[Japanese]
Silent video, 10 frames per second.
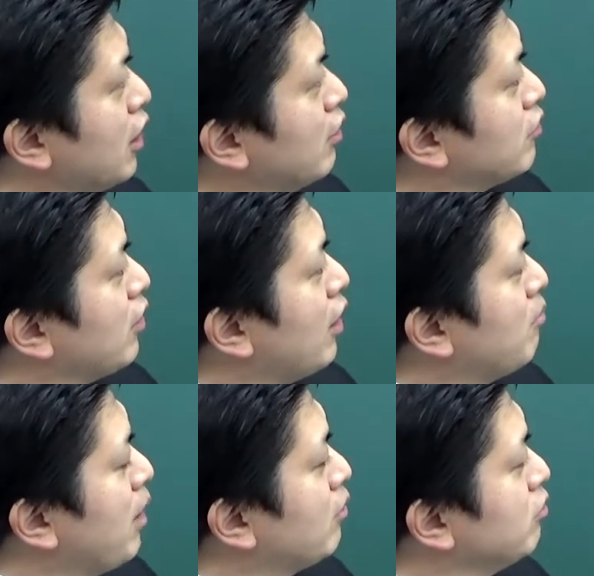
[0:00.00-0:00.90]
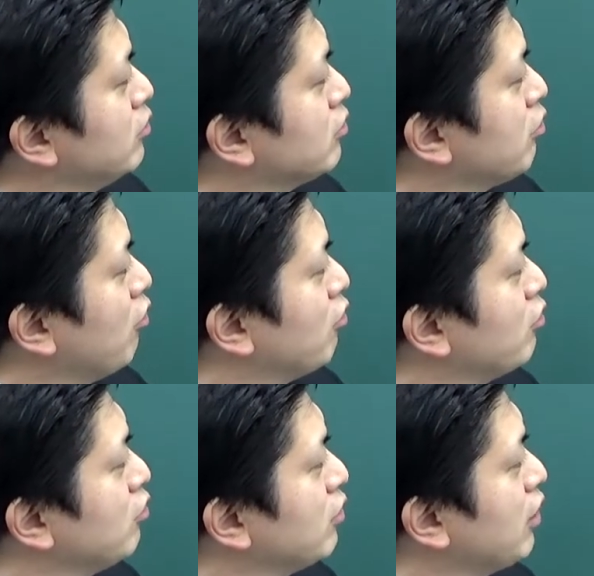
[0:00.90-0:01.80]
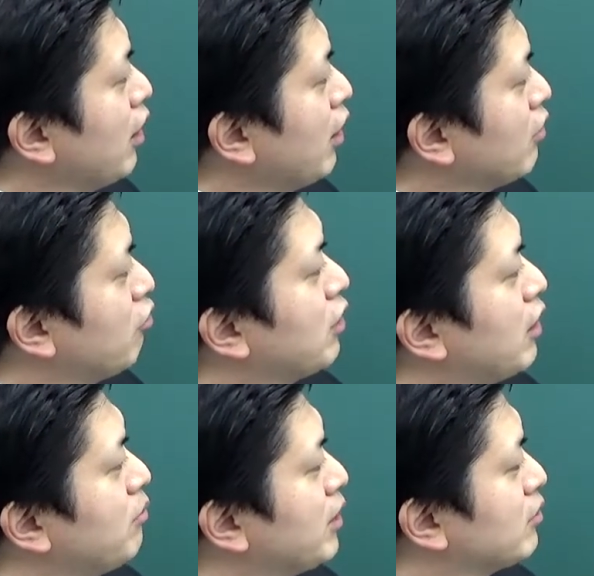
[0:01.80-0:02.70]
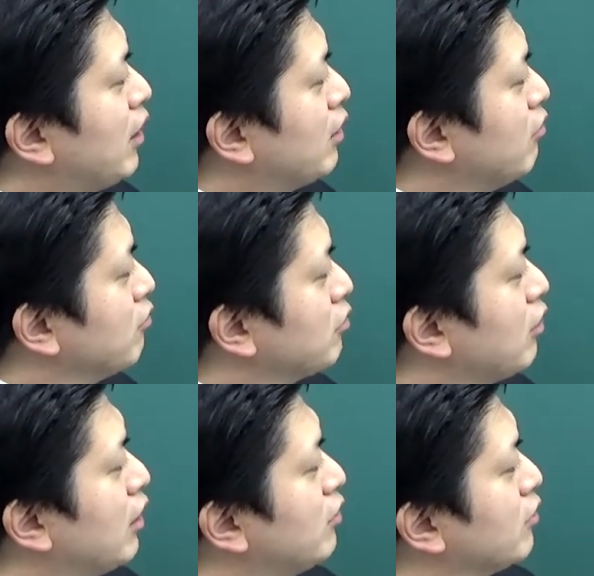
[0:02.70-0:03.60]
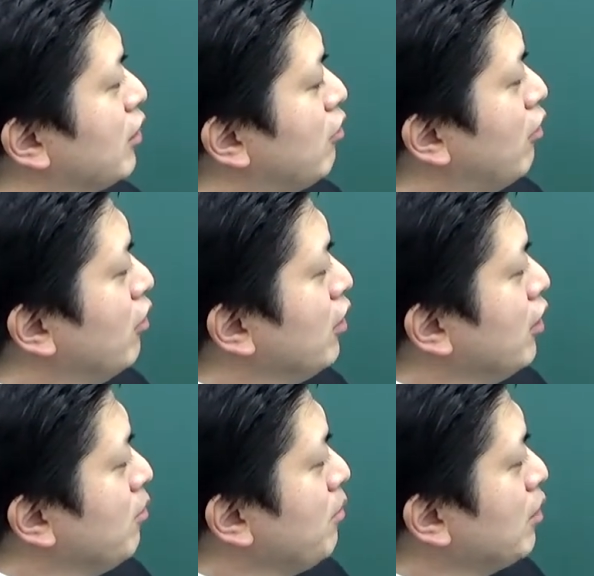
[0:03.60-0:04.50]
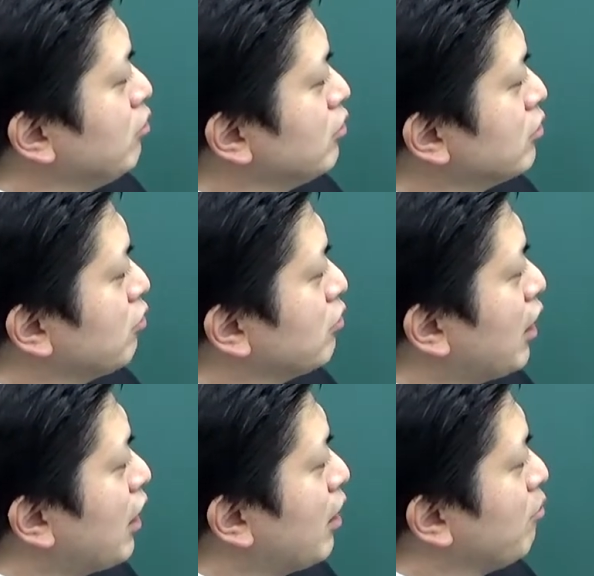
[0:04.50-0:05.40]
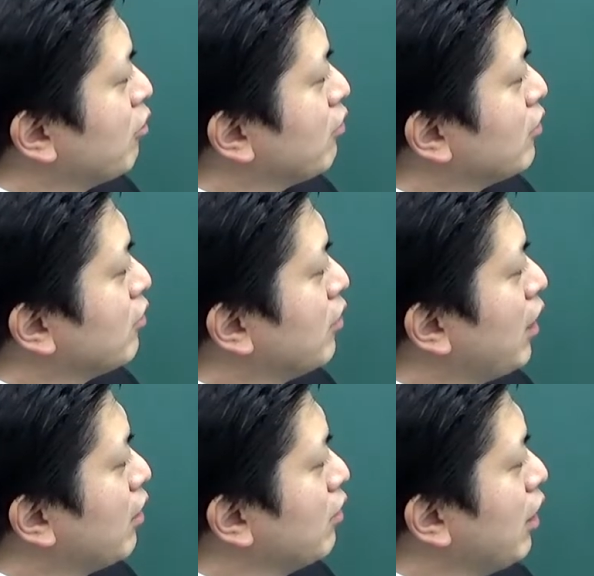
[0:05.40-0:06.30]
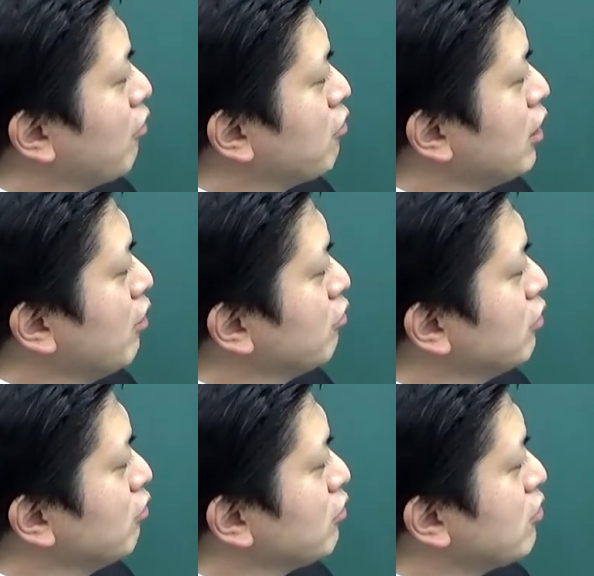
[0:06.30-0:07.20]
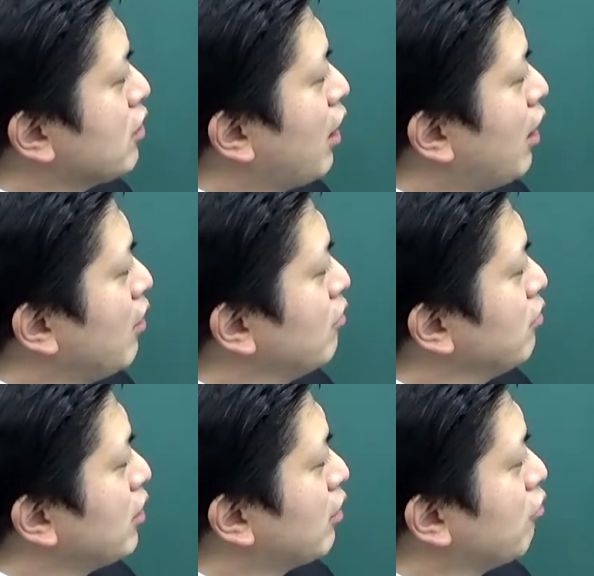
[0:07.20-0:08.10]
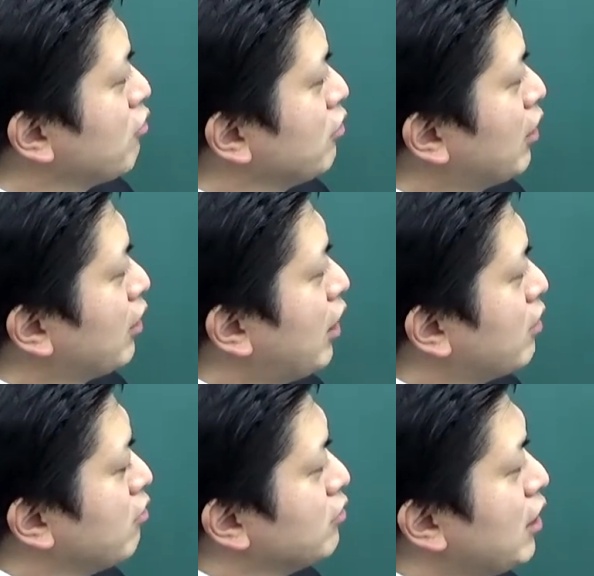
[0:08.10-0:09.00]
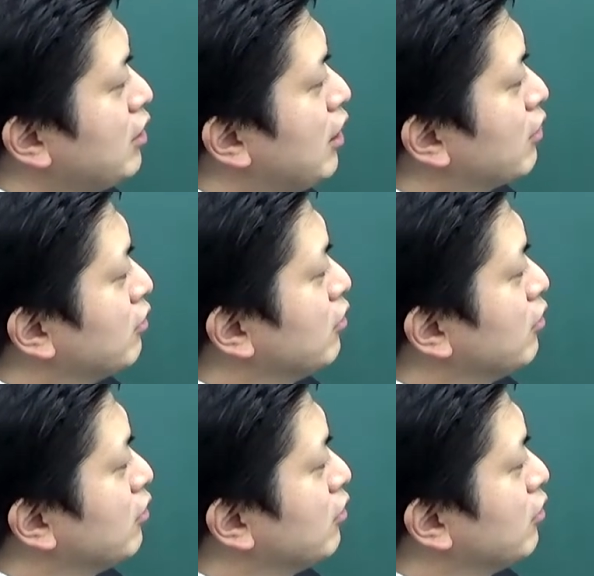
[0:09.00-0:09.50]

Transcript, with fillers: らですね、フッ素を塗ったらどうなりますかということなんですけど、フッ素を塗らないものですよね。でこちらをクロスした150×801200、